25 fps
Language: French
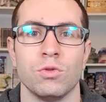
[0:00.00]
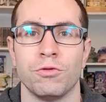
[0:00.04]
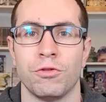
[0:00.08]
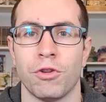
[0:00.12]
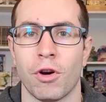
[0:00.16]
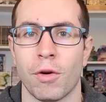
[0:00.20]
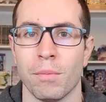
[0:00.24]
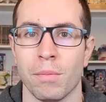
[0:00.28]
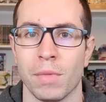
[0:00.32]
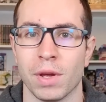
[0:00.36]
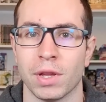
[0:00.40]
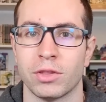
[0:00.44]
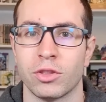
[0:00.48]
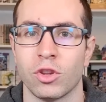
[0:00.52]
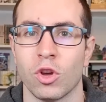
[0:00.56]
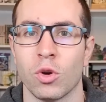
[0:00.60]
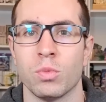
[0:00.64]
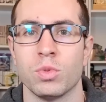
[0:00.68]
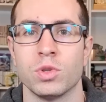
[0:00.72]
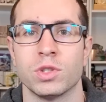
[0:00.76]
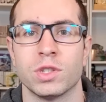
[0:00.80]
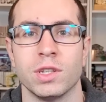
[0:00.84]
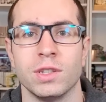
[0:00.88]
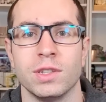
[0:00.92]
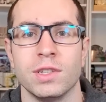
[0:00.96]
une femme
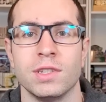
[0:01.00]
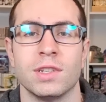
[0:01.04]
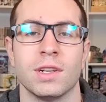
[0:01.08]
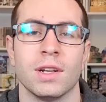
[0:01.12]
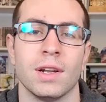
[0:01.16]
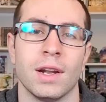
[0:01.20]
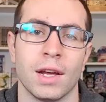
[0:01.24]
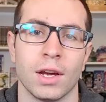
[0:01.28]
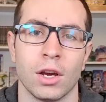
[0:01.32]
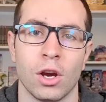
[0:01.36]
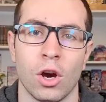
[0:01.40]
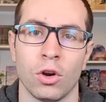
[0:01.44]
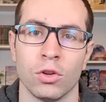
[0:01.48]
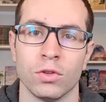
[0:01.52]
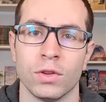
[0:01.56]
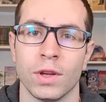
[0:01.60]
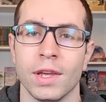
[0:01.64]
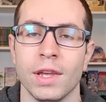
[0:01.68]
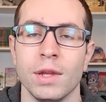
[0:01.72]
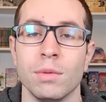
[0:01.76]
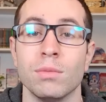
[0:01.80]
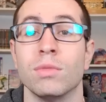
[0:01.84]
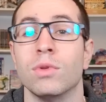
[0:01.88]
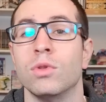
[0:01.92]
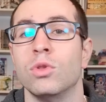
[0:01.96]
maintenant puisqu'ils disent la grande
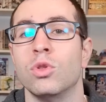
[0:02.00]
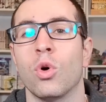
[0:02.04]
Im.